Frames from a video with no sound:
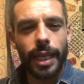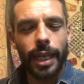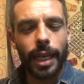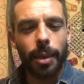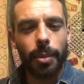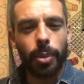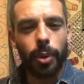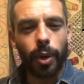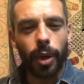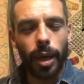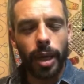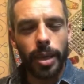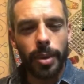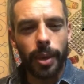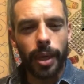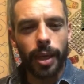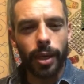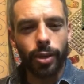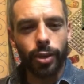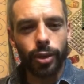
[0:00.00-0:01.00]
que por ahí va
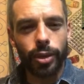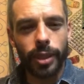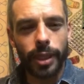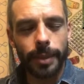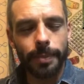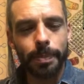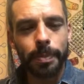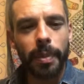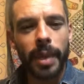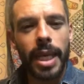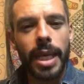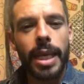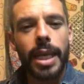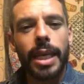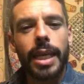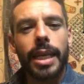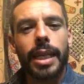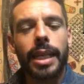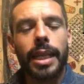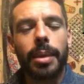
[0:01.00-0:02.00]
la cosa.
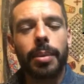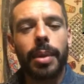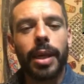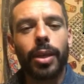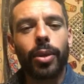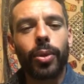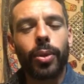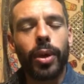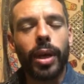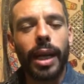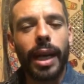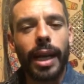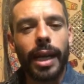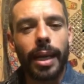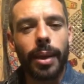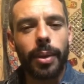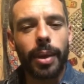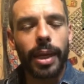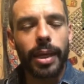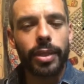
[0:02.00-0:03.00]
Te mando un gran
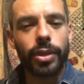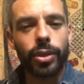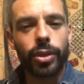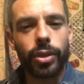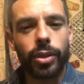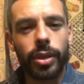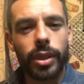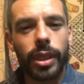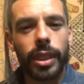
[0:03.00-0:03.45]
abrazo